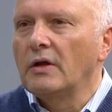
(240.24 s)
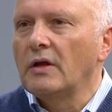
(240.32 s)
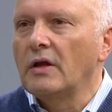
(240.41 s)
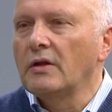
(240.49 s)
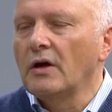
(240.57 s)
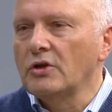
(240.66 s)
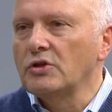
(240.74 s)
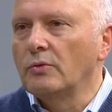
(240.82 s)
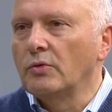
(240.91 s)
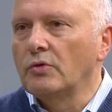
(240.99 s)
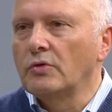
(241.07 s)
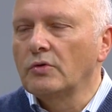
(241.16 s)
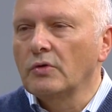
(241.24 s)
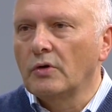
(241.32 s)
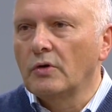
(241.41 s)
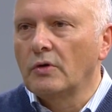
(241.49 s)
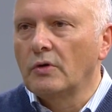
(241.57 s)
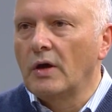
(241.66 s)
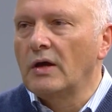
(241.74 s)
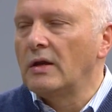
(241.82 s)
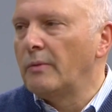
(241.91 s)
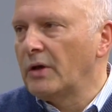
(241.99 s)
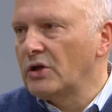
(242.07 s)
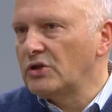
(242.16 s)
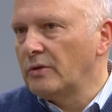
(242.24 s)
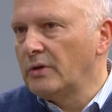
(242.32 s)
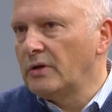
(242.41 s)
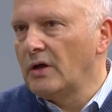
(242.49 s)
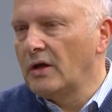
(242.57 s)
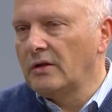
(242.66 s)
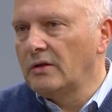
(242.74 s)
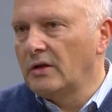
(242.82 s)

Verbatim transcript: Neden daha çabuk e, eyleme geçemedi, ne,